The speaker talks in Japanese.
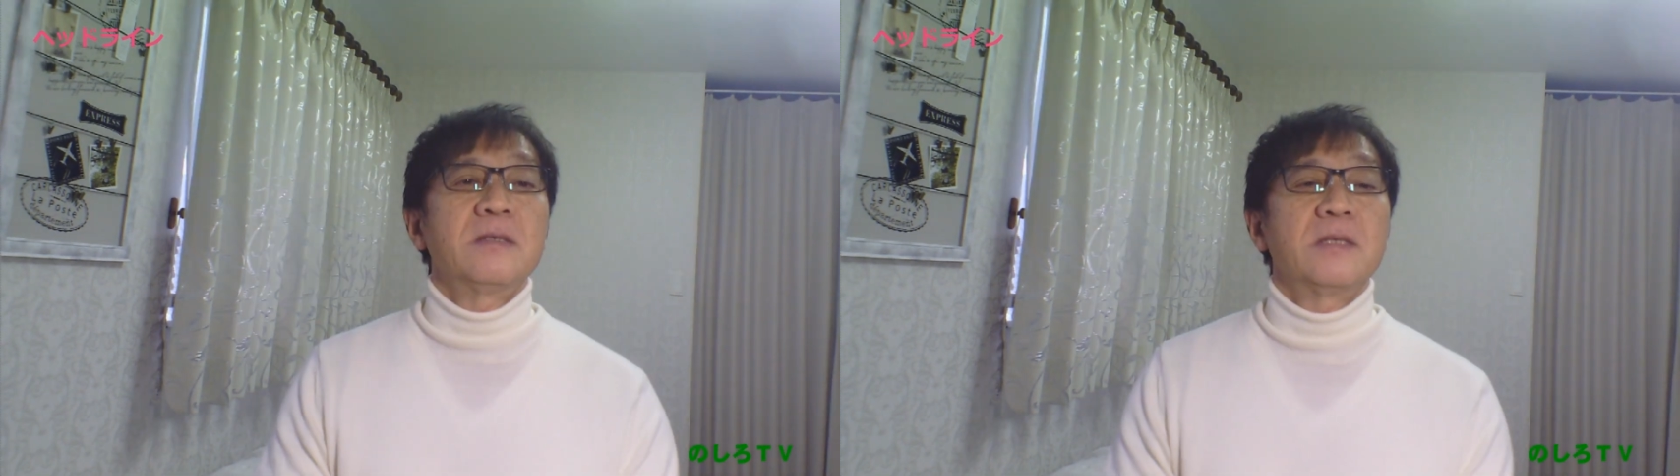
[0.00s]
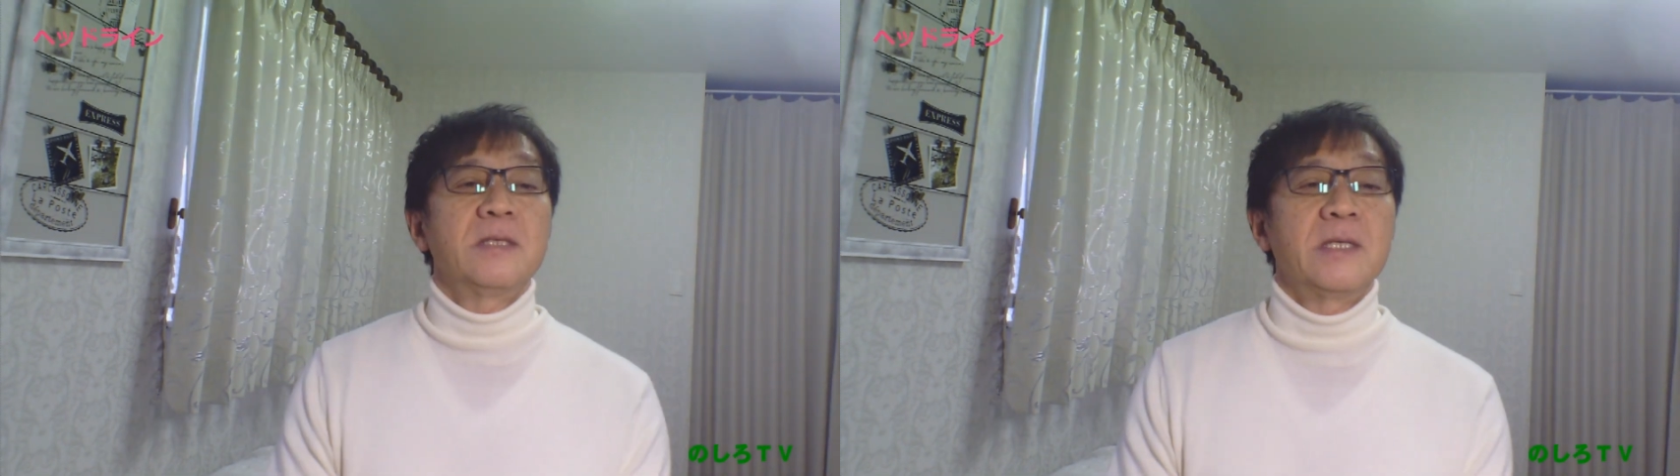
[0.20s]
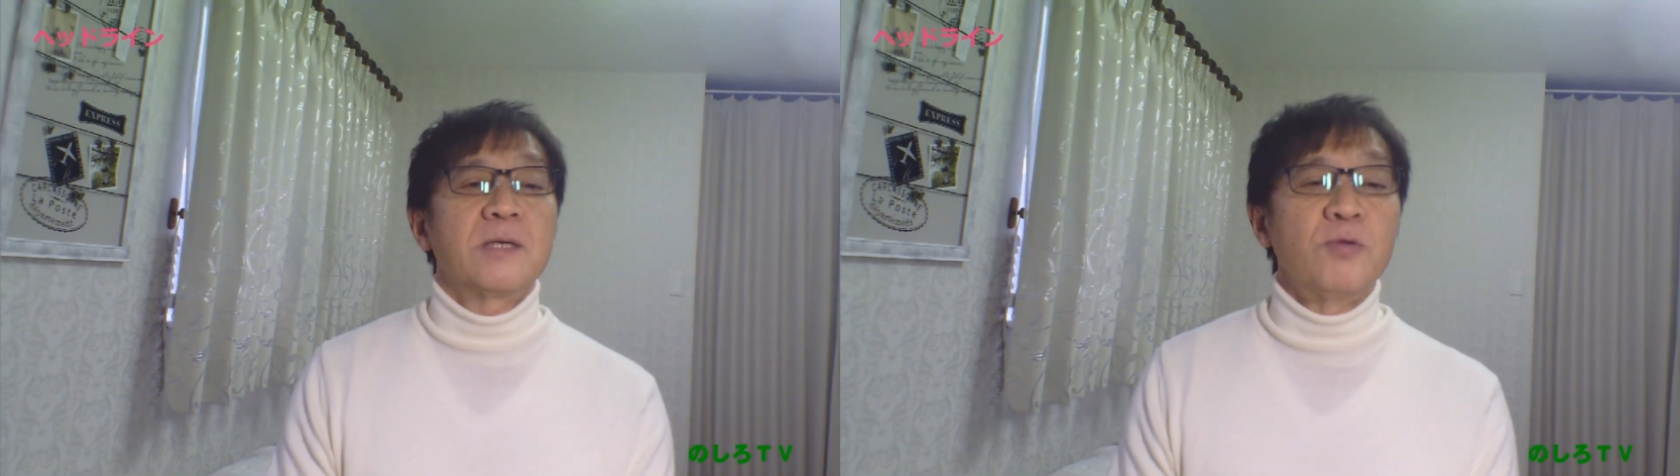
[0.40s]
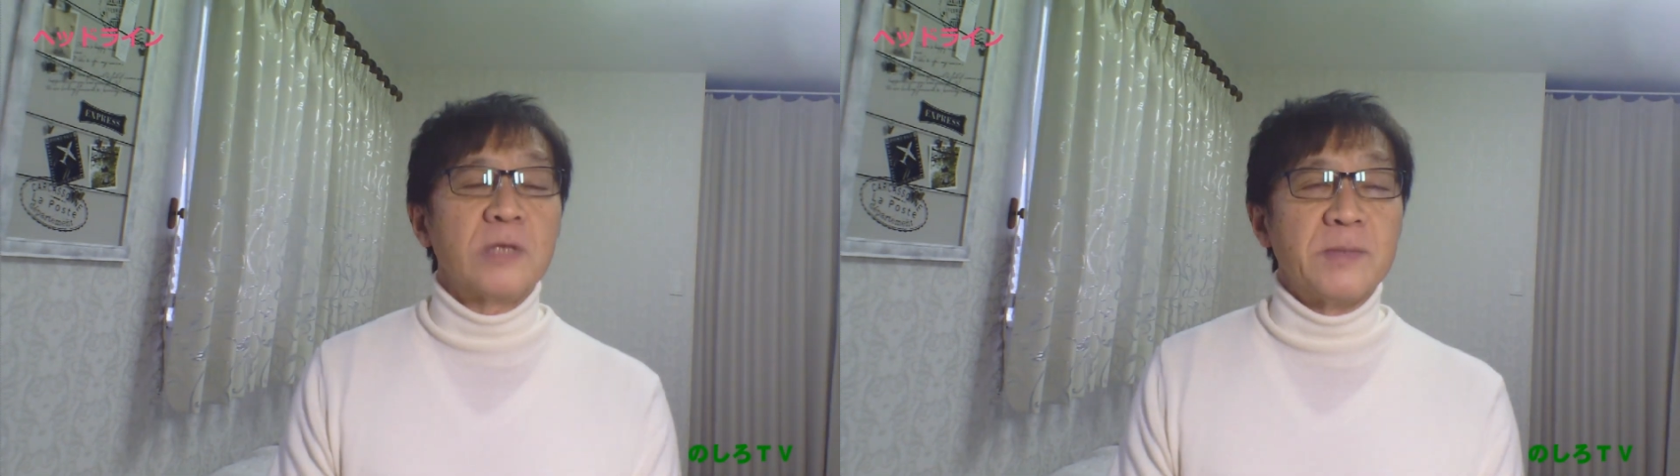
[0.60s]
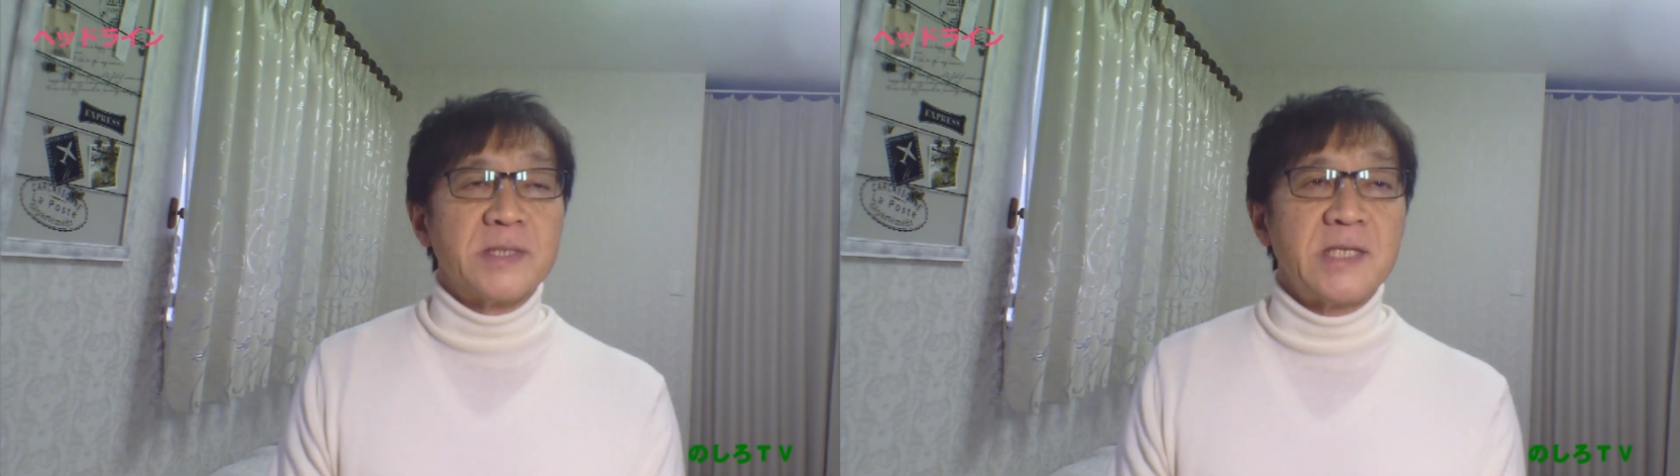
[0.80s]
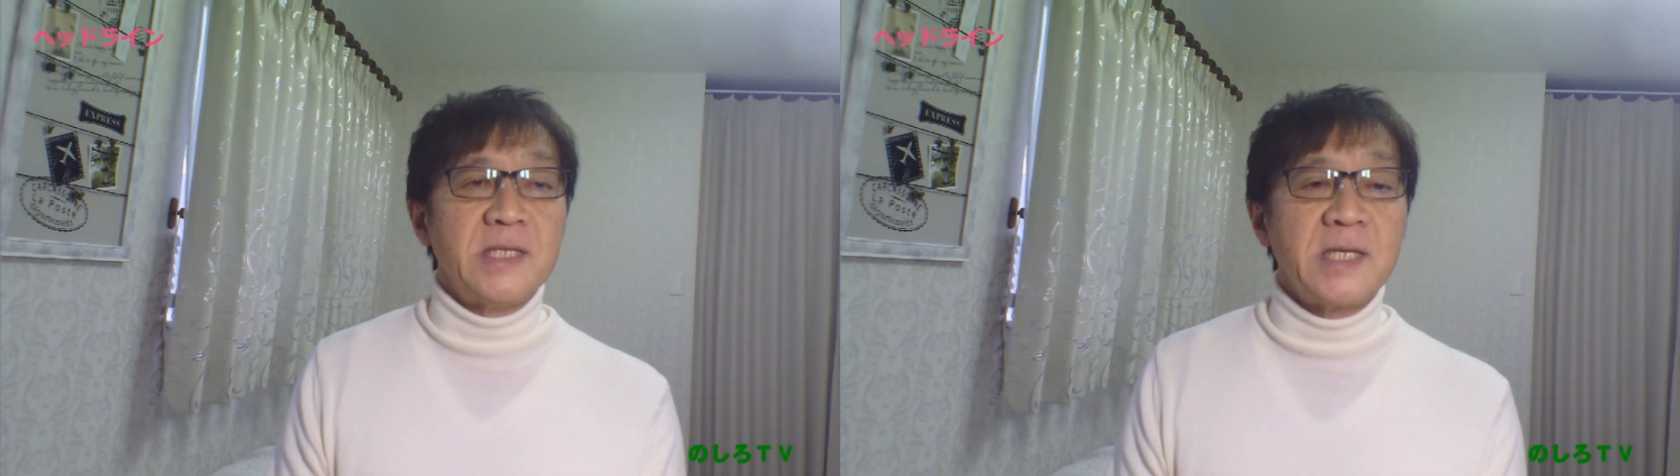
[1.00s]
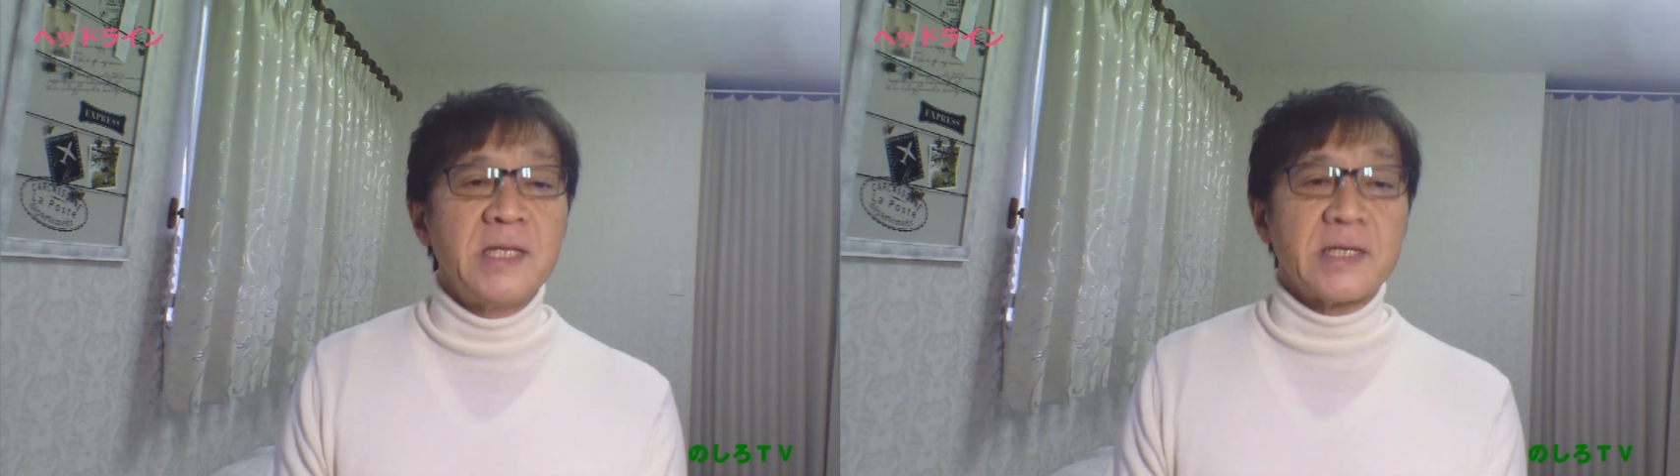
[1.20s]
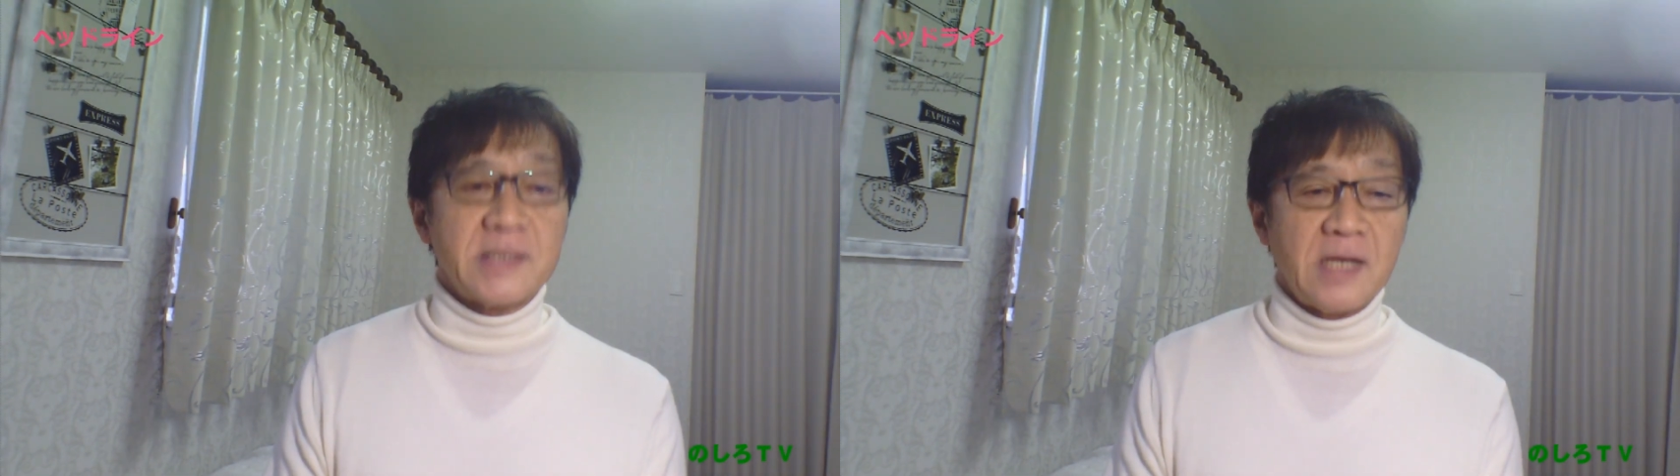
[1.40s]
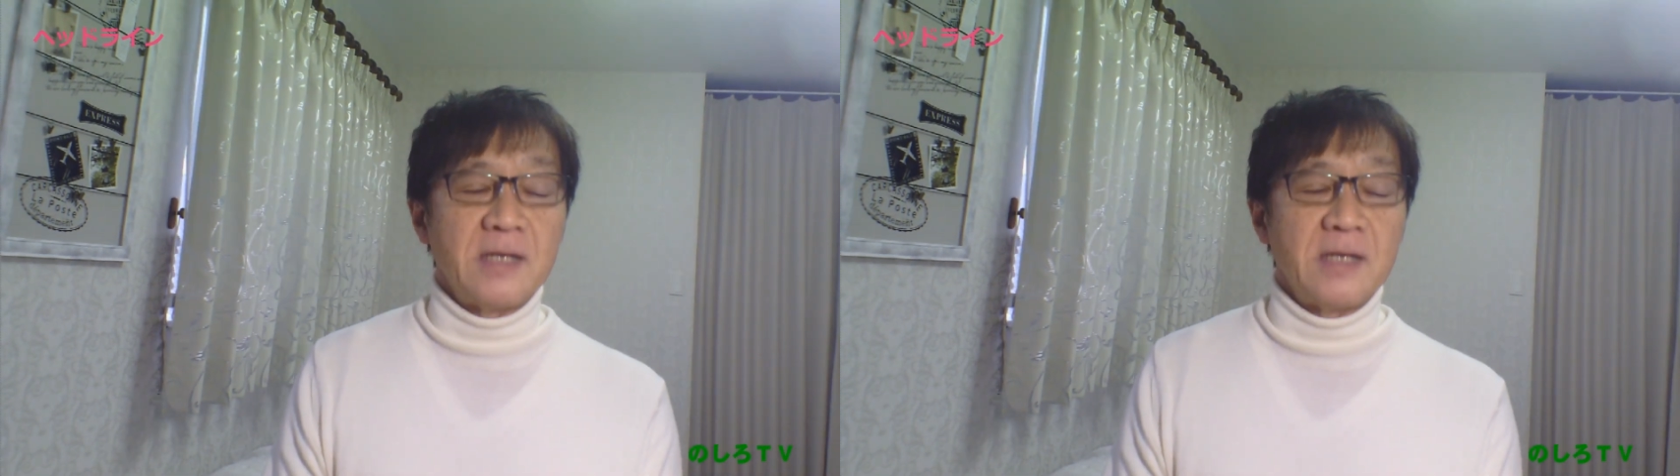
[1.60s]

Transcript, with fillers: えー、今回も帰省できない方、